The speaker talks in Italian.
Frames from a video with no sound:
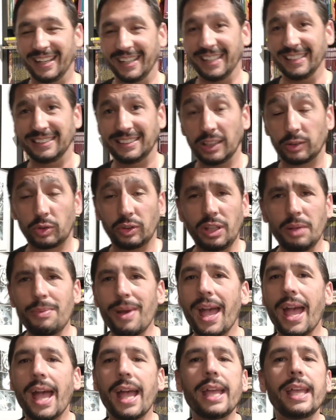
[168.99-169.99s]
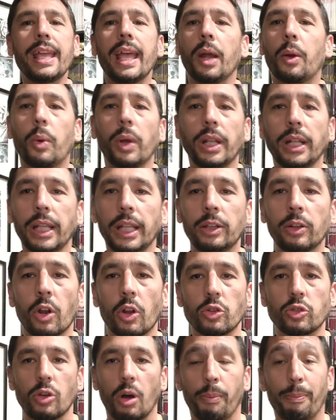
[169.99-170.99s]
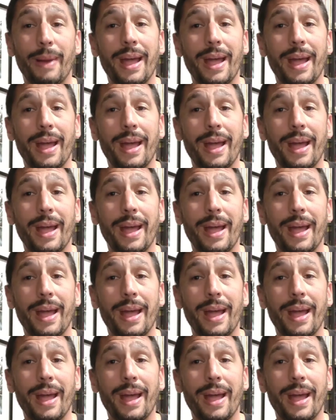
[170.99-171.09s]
nel sito di eBay e quindi non lo so,